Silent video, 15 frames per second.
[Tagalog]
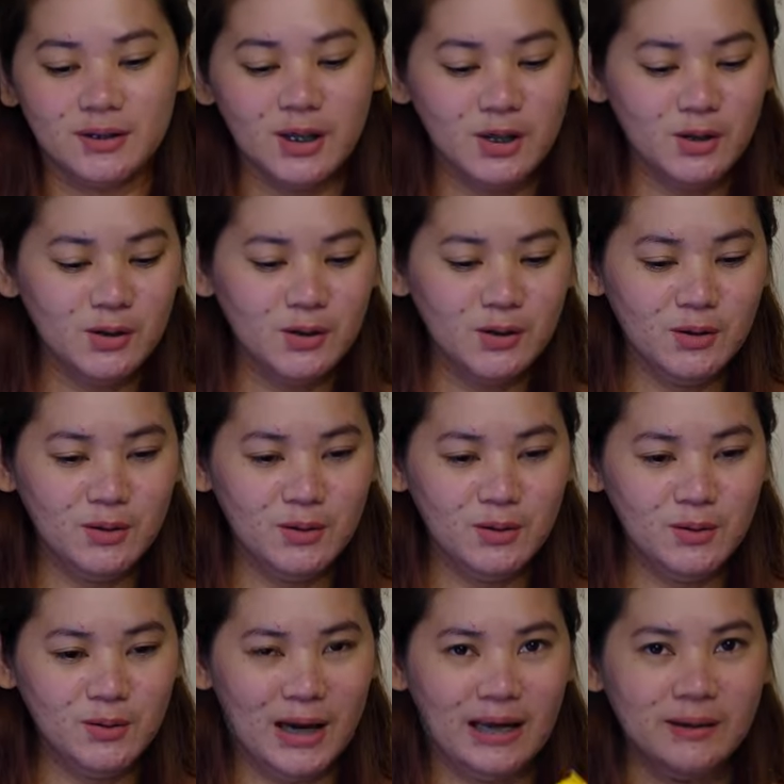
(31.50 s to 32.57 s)

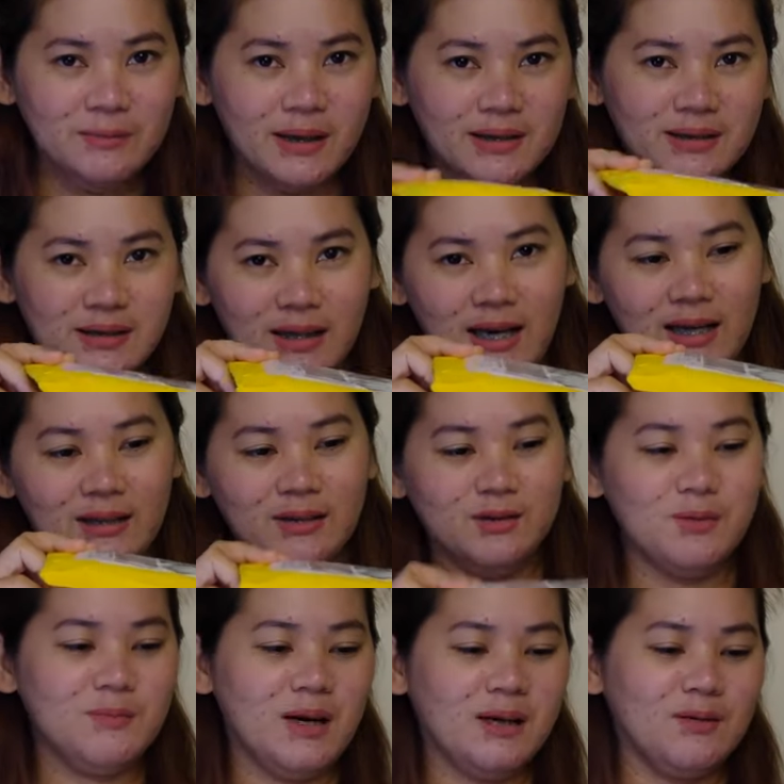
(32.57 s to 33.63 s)
So, unbox na natin
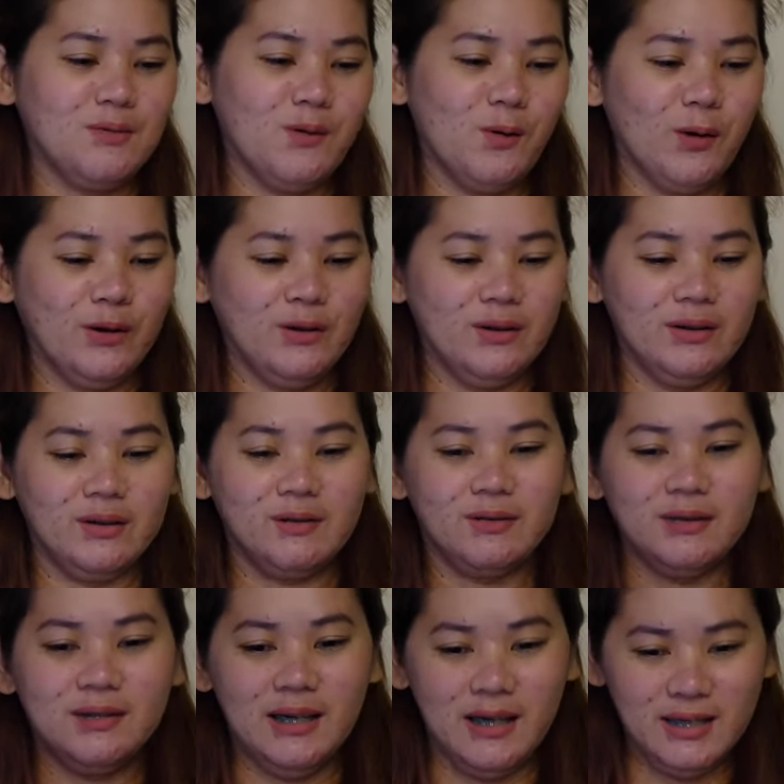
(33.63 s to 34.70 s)
tong bagong order
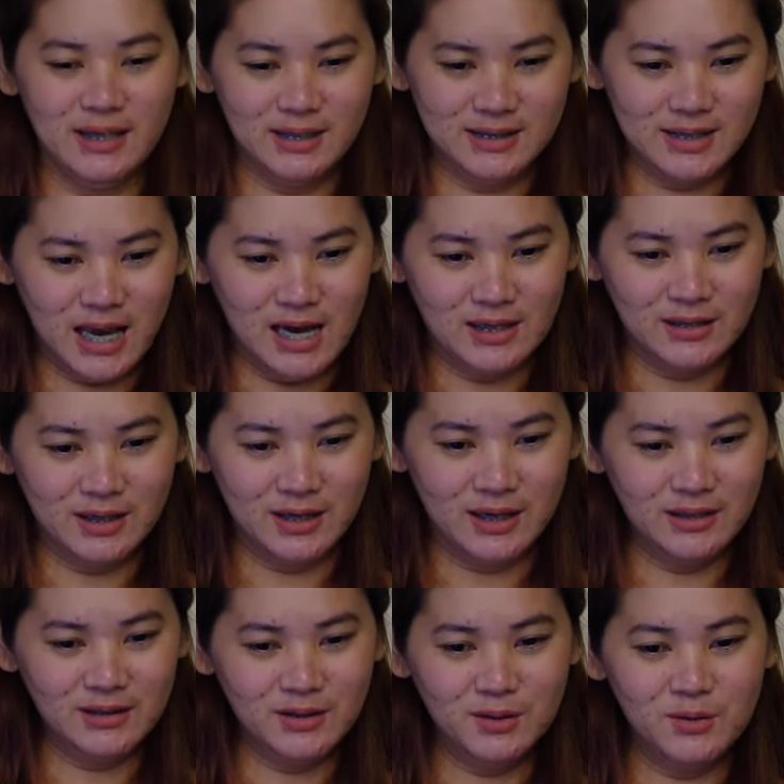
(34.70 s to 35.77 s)
ko sa
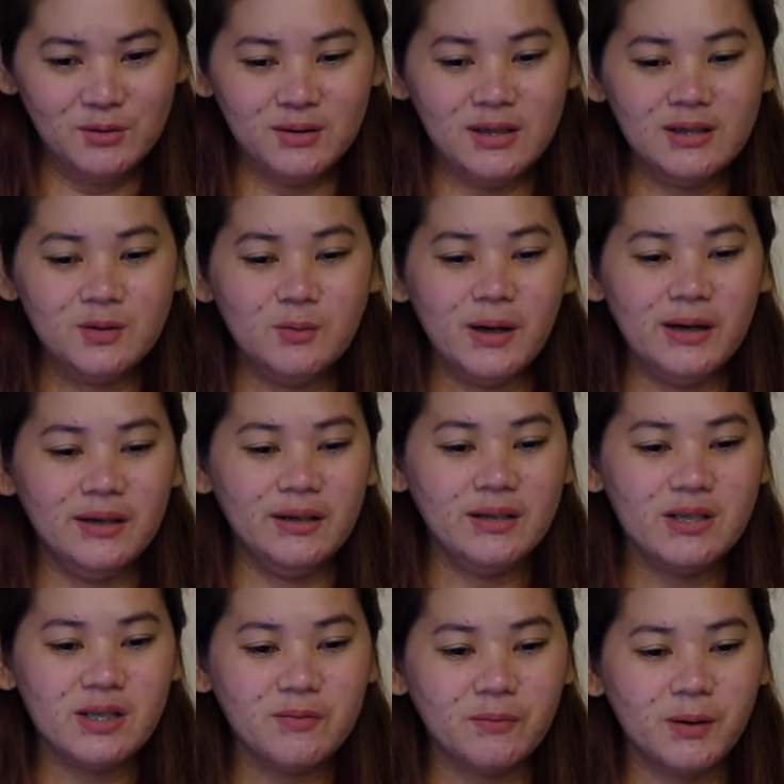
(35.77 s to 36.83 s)
Lazada. So, this one
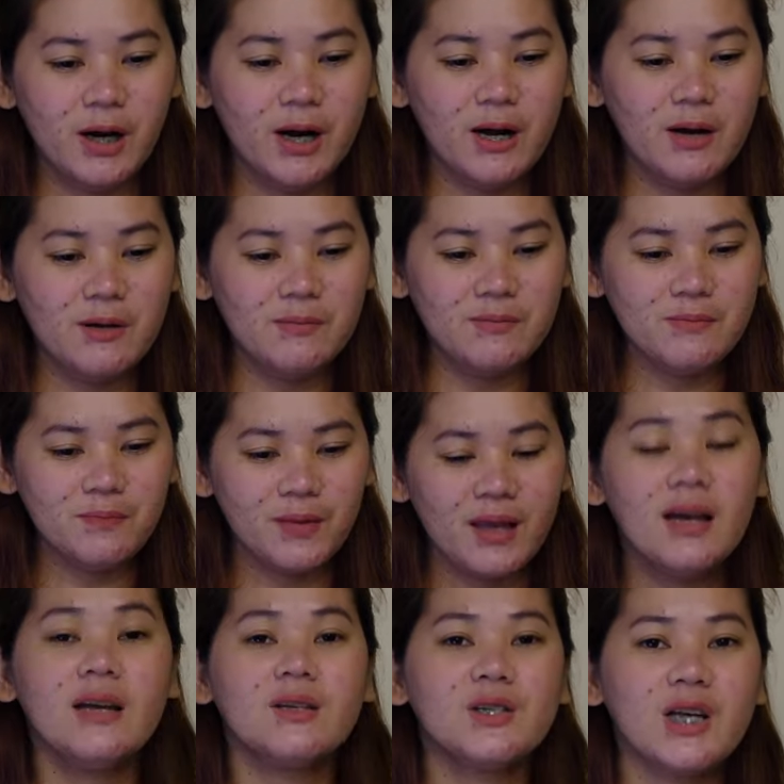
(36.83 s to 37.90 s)
is from
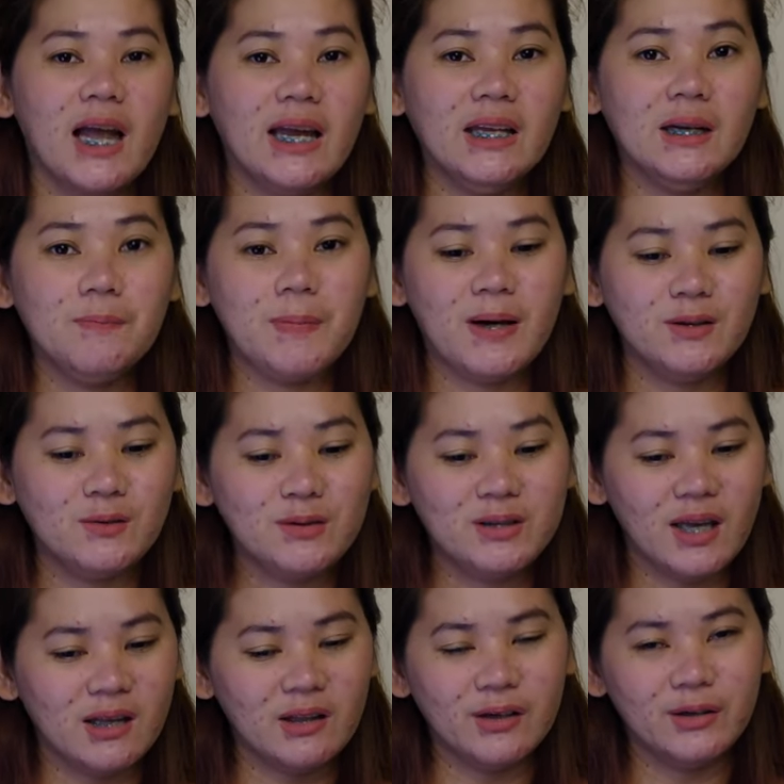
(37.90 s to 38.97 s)
China pa yung
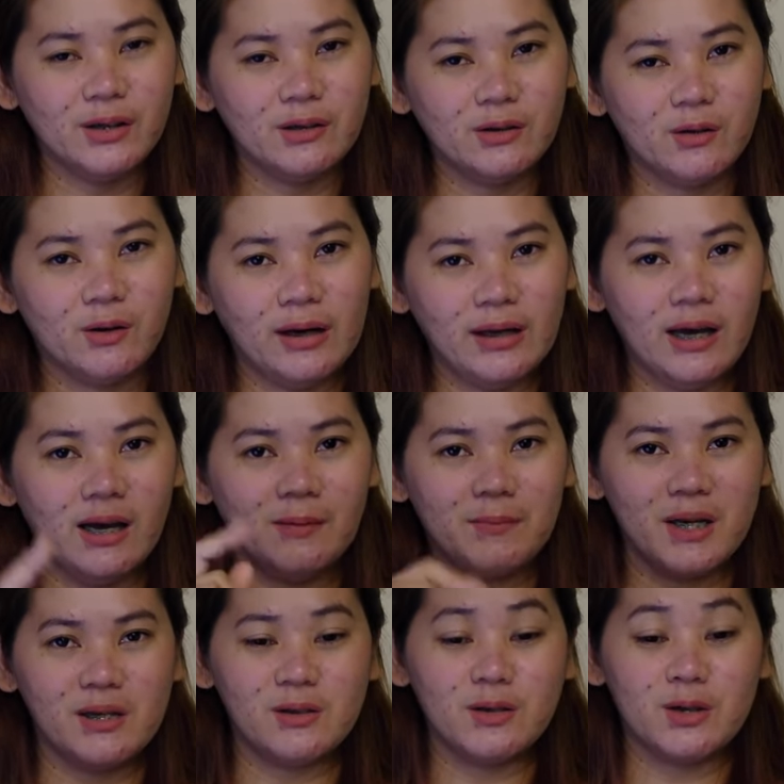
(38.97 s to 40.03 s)
seller nito. Kaya
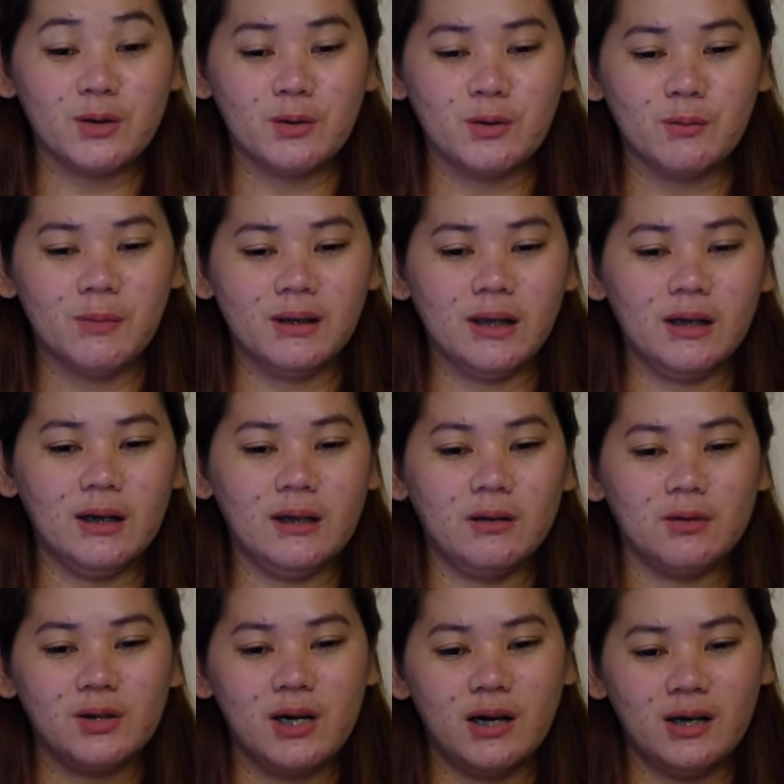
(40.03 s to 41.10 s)
medyo matagal
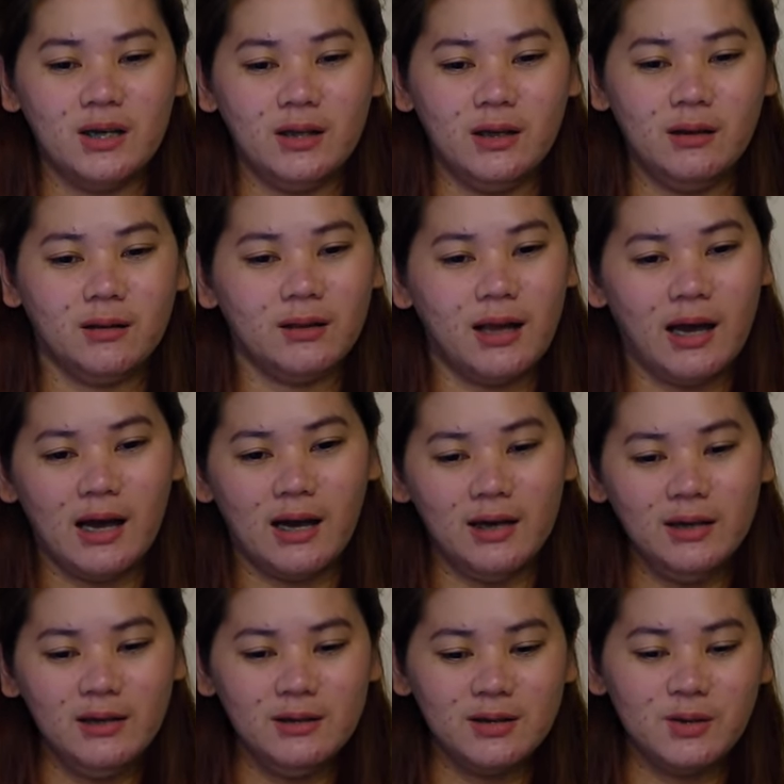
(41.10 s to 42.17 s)
ko siyang inintay.